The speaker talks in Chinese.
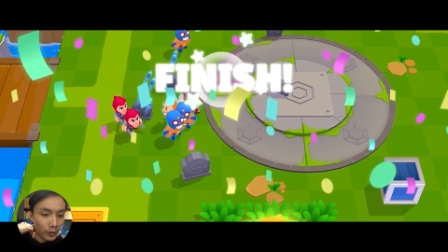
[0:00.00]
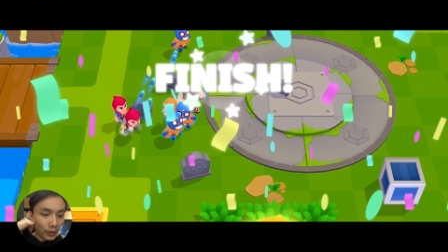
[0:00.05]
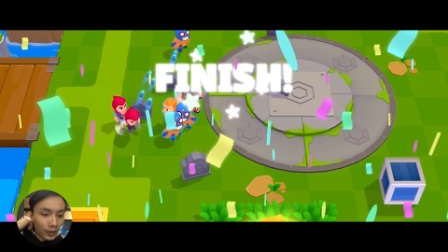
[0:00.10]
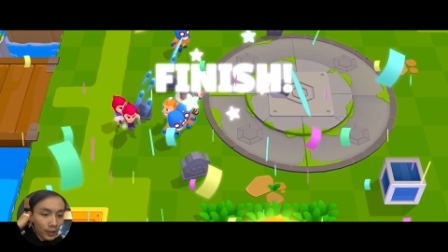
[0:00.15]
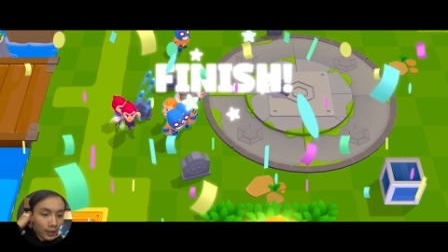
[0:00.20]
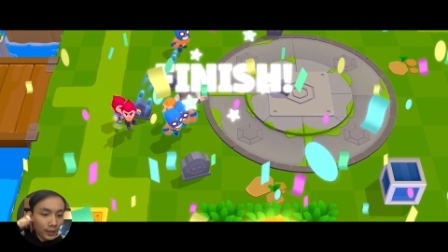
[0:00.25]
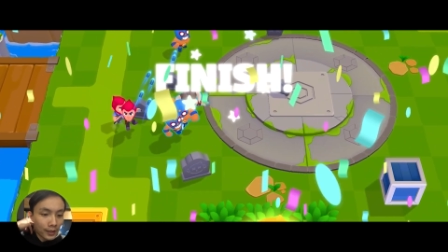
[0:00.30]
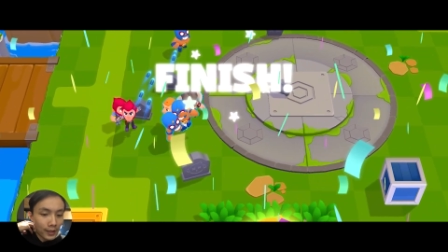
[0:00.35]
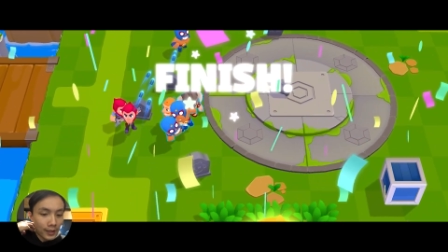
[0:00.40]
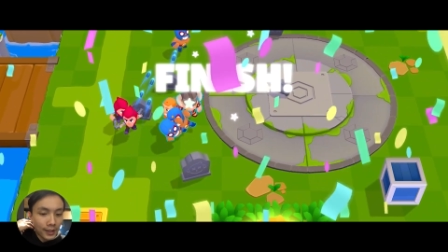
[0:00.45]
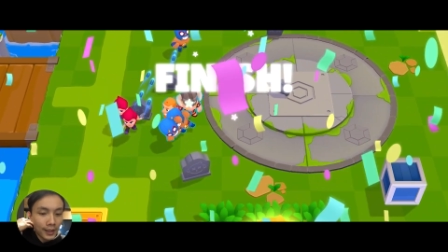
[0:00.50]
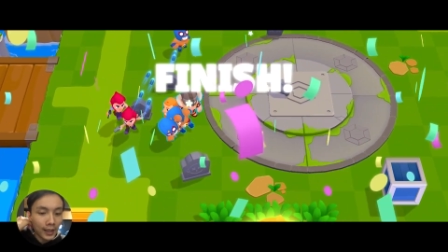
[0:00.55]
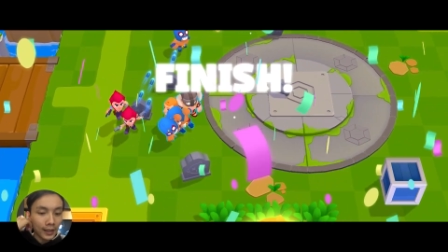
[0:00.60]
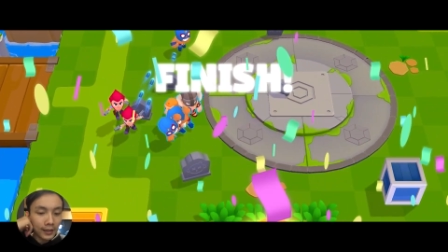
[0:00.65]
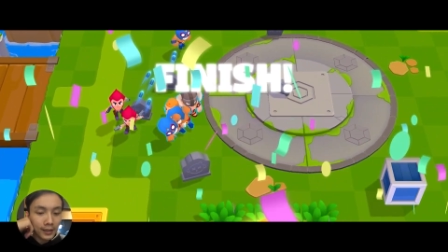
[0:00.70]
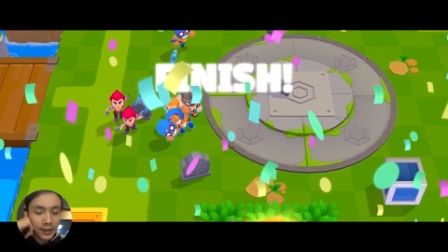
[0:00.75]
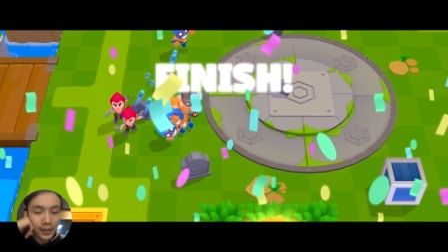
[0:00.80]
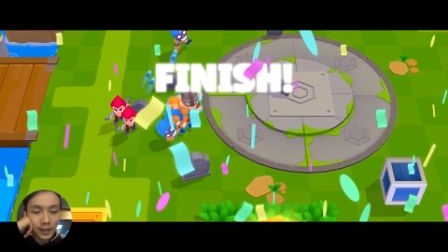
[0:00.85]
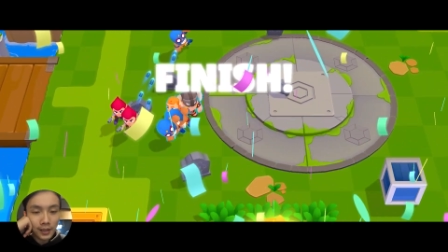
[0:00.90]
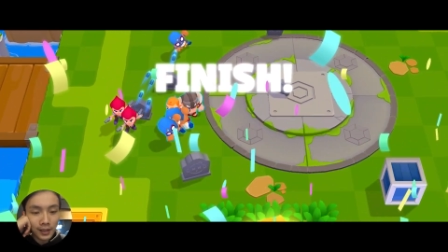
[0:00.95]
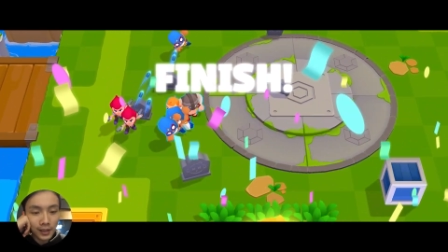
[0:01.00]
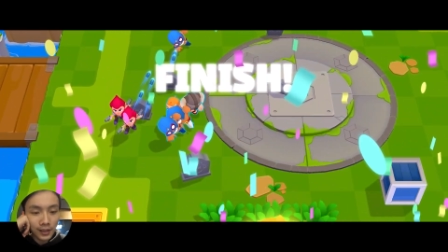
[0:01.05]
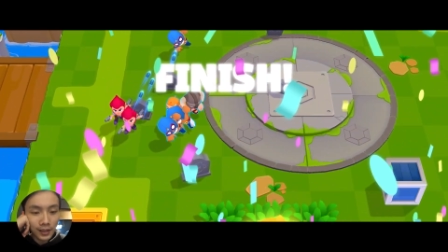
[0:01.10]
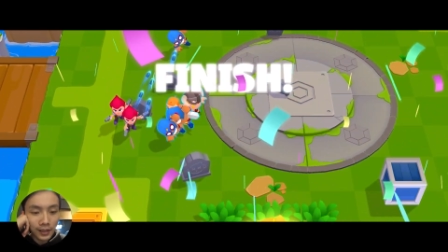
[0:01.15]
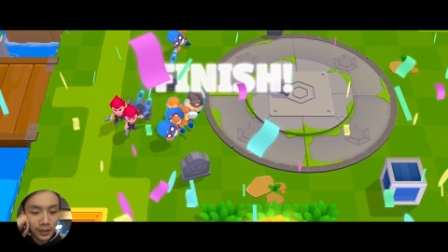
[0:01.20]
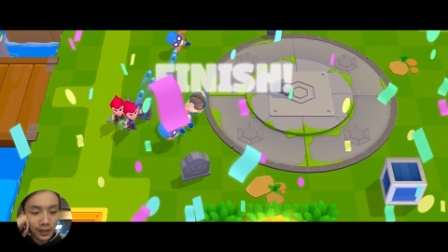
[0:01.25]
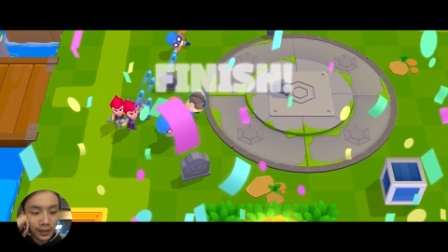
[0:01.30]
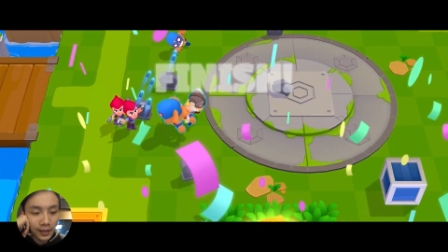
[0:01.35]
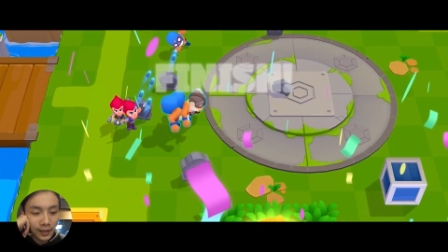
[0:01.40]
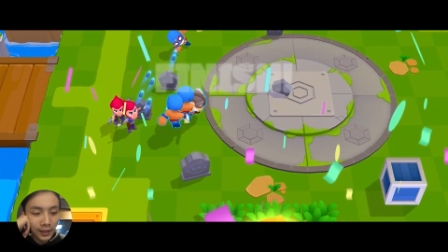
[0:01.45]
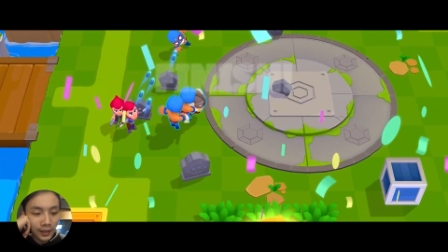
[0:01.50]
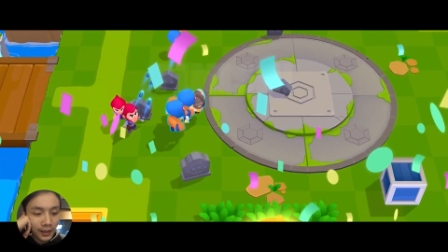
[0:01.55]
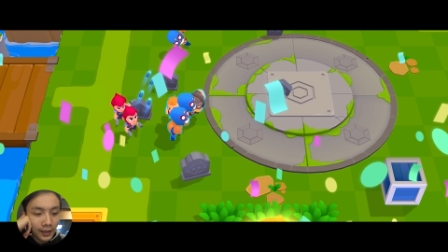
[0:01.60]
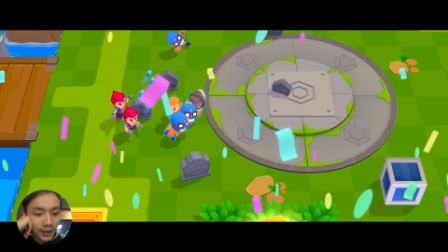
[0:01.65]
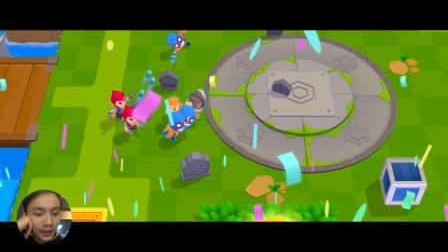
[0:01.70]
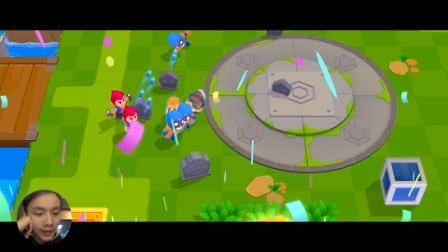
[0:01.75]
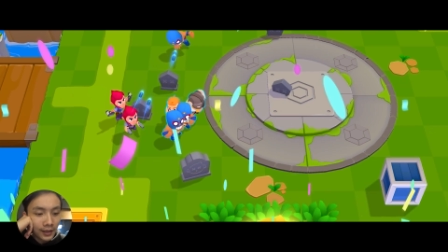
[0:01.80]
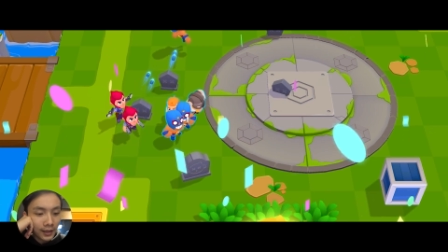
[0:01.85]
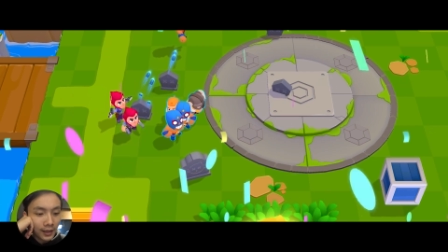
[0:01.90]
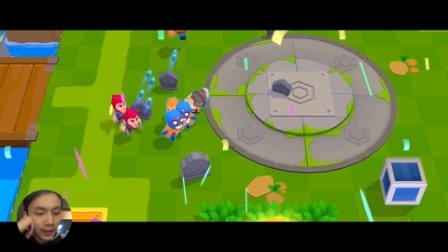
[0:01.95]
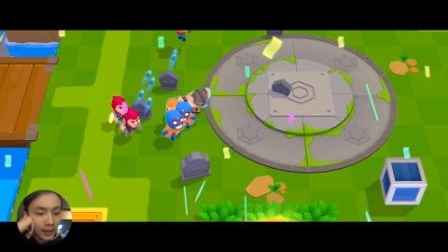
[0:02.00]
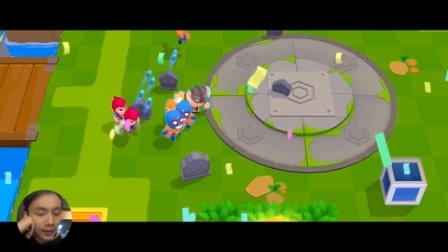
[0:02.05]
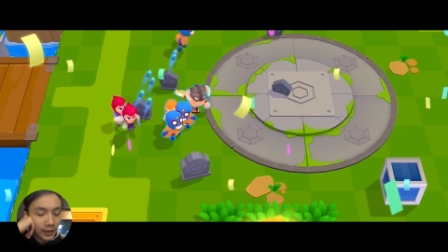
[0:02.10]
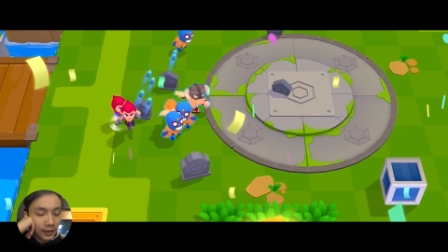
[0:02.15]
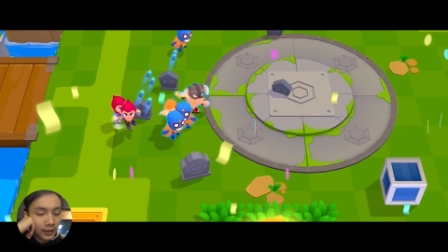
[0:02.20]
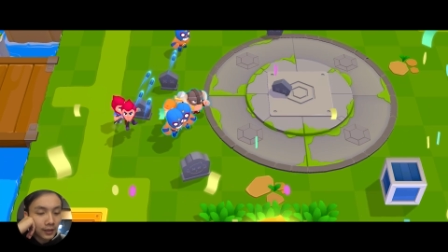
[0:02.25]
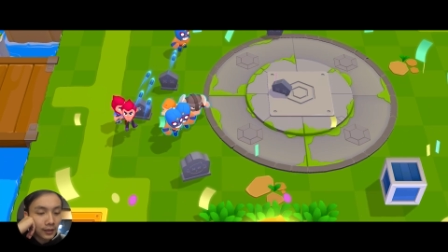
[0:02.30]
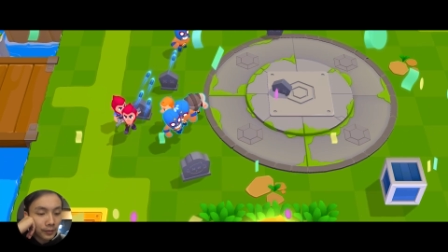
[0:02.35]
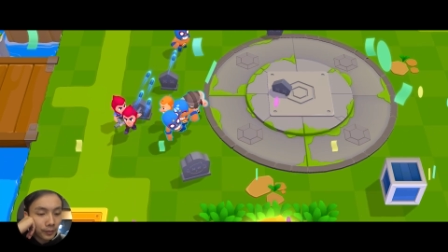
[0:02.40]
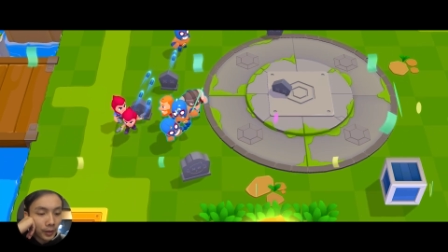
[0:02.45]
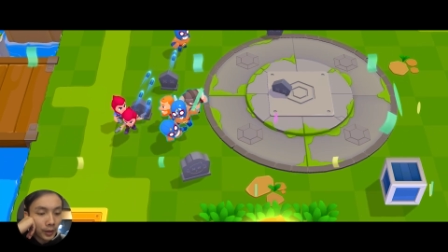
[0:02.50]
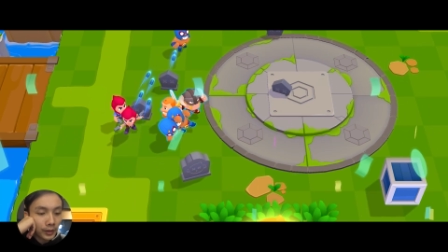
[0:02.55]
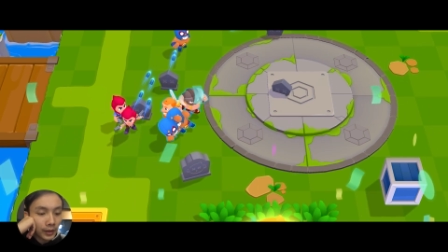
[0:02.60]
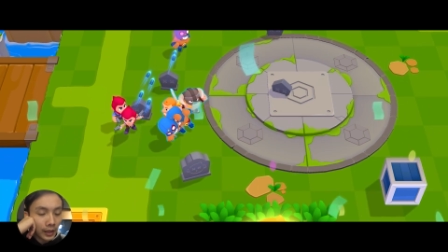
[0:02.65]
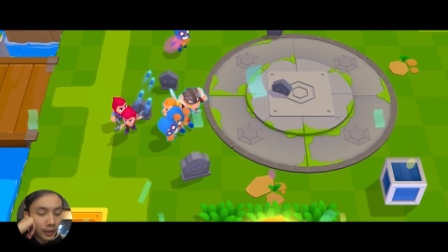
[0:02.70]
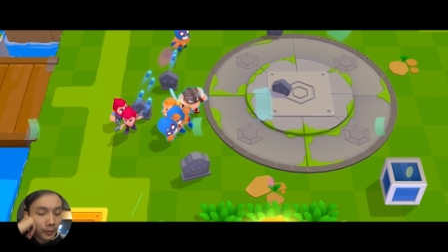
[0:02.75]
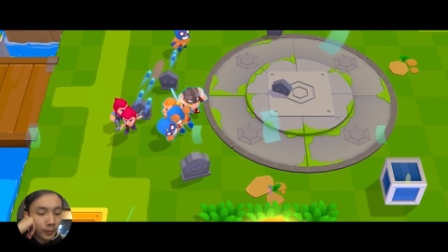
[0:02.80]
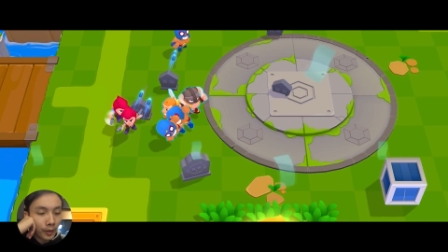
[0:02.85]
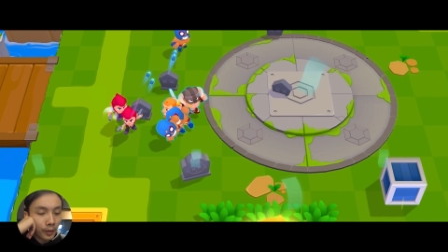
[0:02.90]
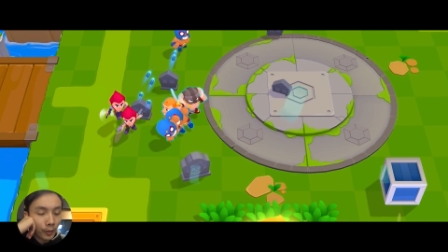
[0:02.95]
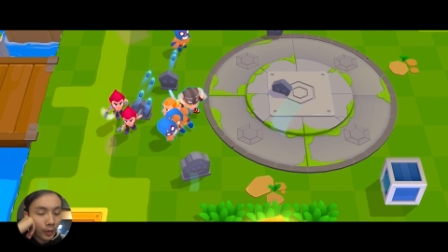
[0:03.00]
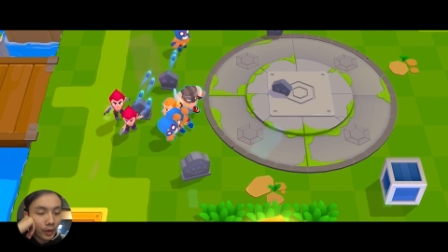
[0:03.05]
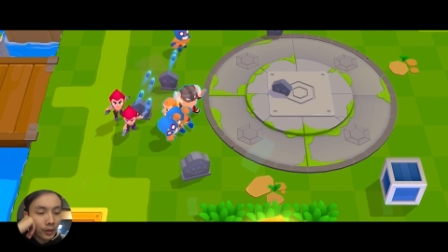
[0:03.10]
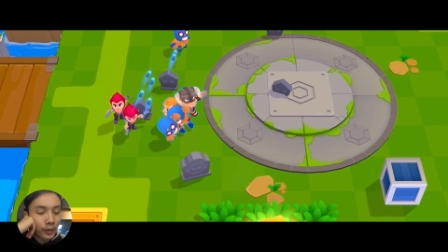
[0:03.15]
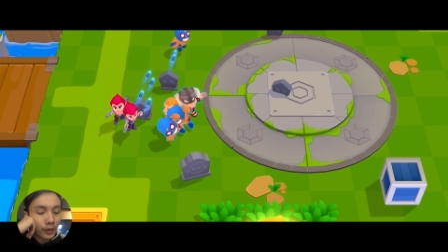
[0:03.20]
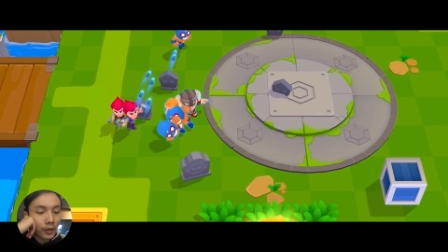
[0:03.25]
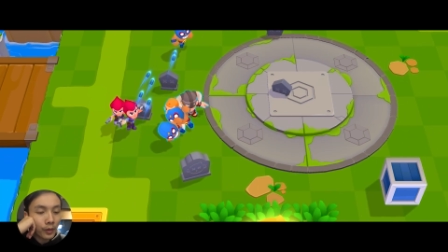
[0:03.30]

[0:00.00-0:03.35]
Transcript: 觉很像是这个，不知道大家有没有玩